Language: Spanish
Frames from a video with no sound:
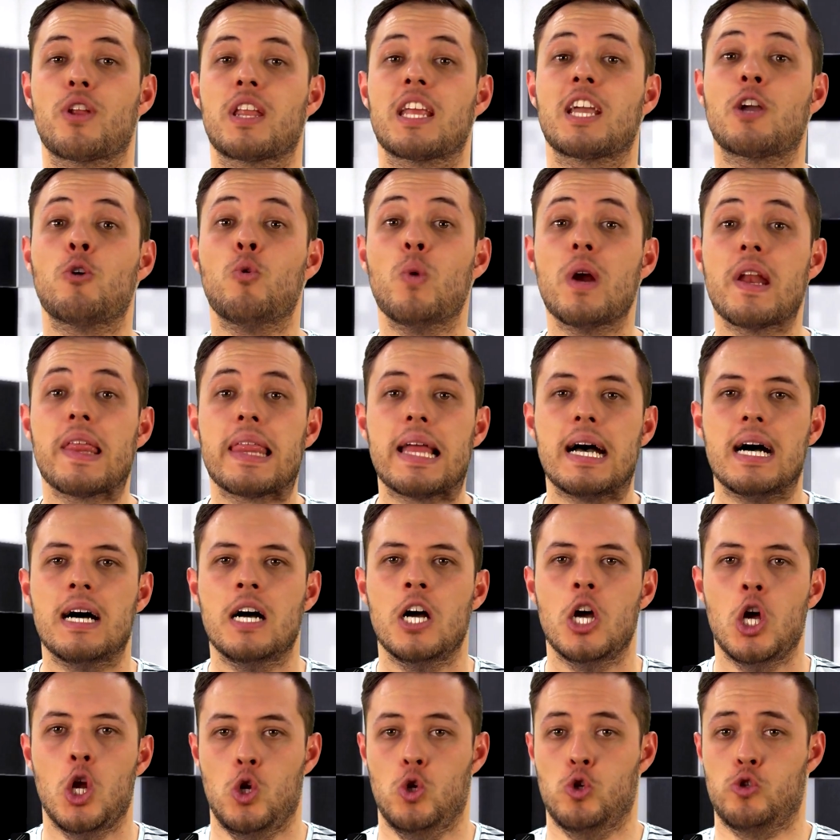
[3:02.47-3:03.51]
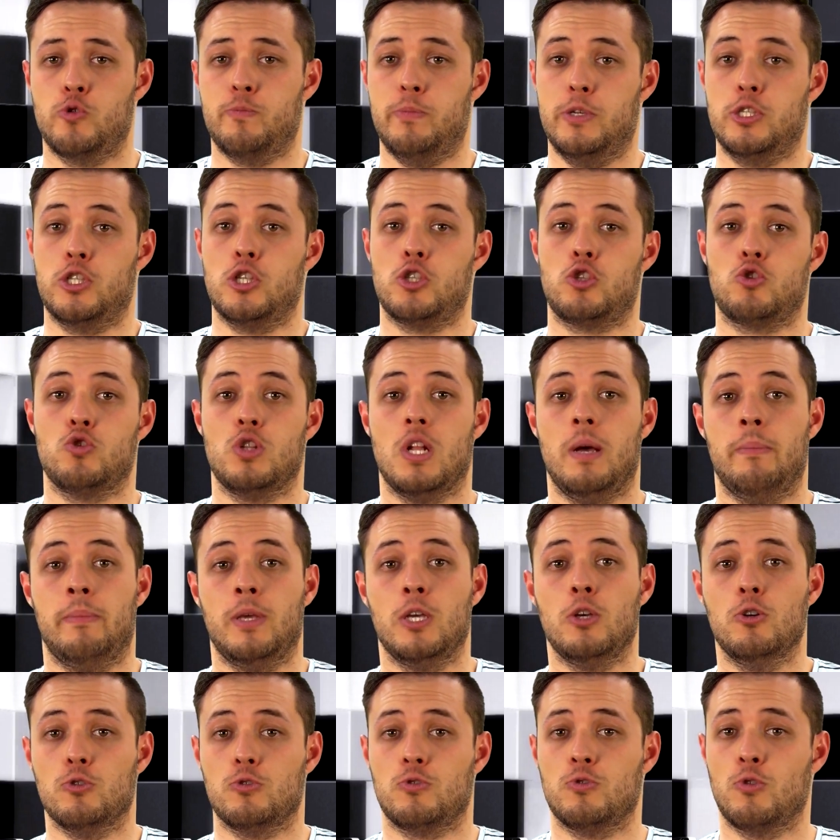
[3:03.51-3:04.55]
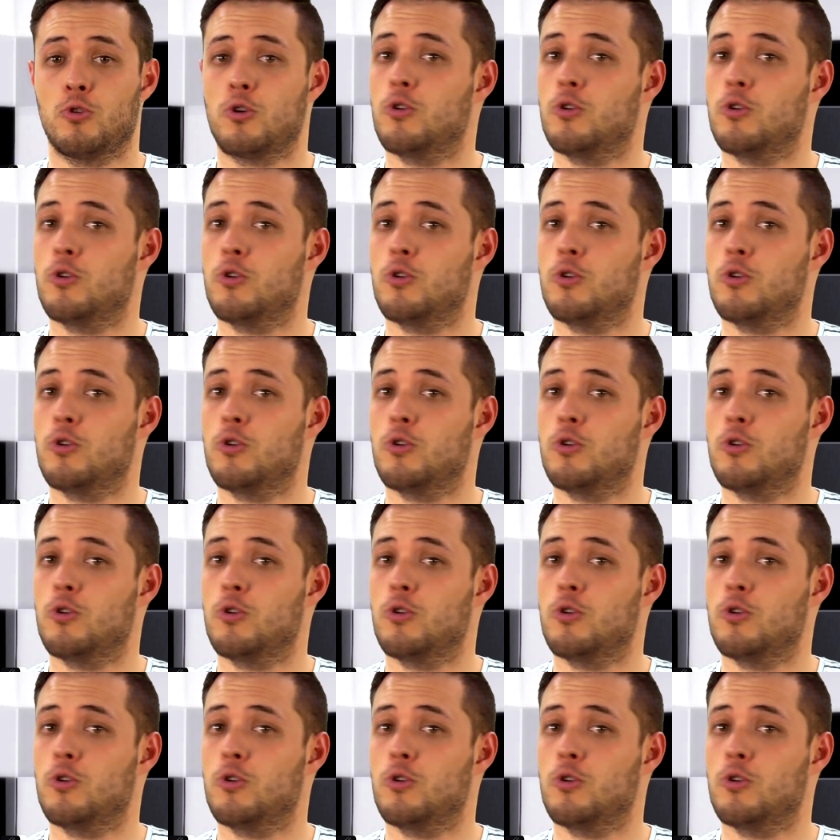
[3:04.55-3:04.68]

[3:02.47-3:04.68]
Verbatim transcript: Recuerda, los peces son amigos, no